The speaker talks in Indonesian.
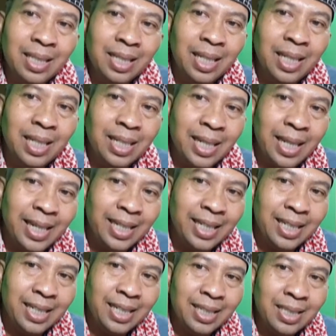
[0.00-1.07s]
klik like
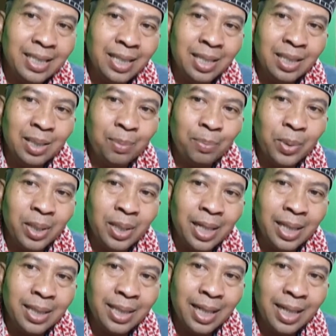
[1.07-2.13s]
yang jempol ke
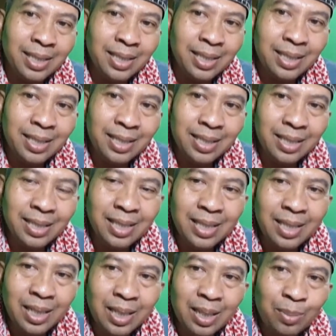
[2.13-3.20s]
atas,
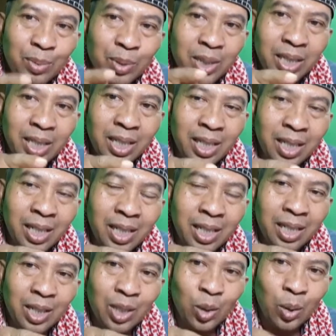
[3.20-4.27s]

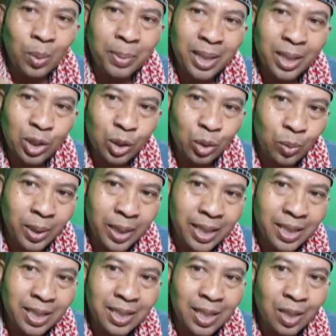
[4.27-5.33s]
kemudian komen
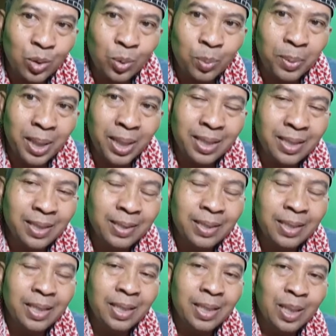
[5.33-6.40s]
ditulis yang sopan,
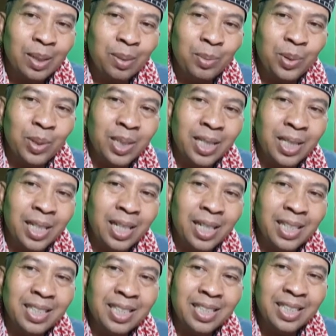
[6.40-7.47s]
kemudian
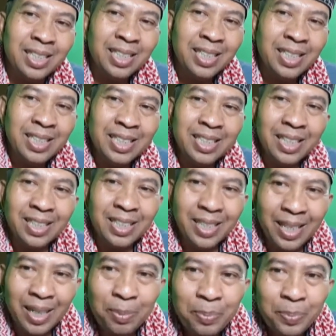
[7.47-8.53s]

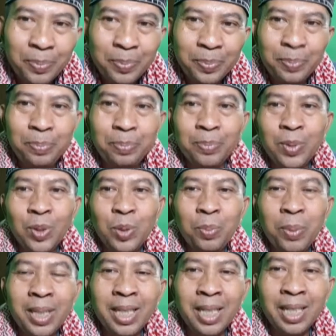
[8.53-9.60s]
subscribe
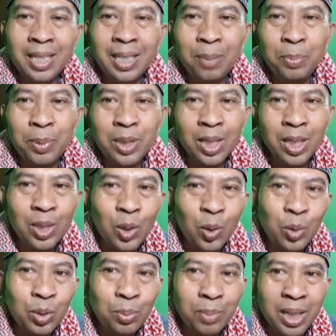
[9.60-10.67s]
supaya Anda bisa
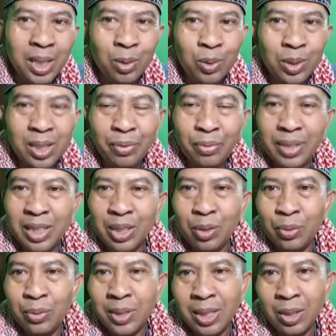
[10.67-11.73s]
terus mengikuti
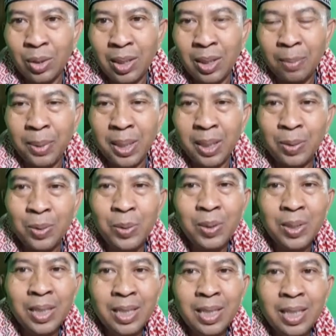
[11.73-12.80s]
video-video terbaru
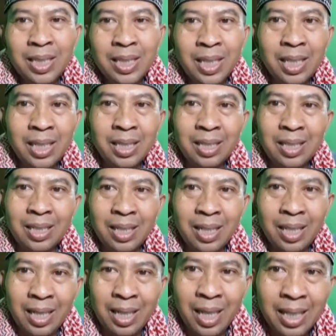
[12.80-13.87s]
yang
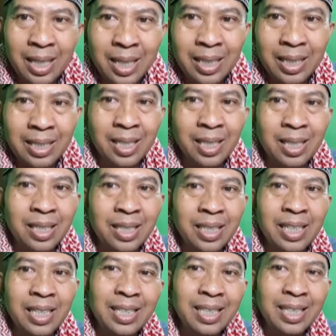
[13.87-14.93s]
ada di channel
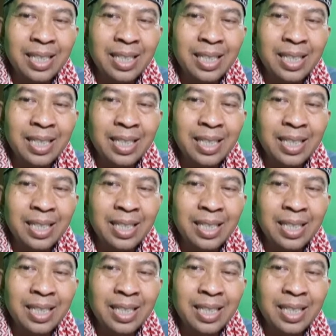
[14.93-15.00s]
ini.